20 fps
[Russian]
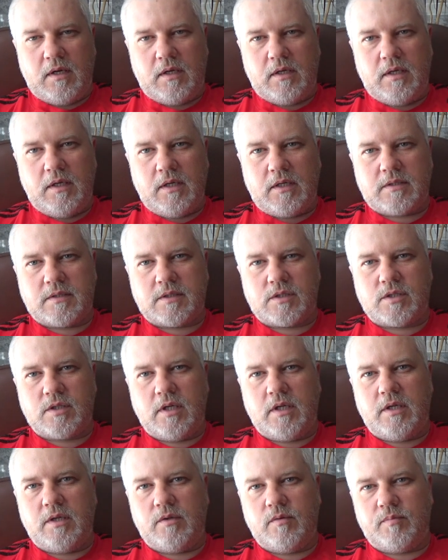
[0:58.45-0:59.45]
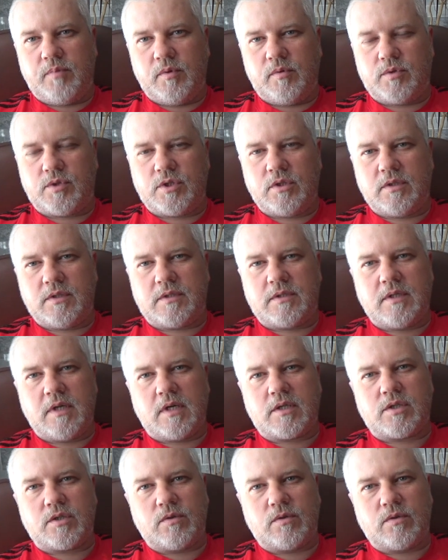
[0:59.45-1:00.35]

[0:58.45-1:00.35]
И, к сожалению, получилось так,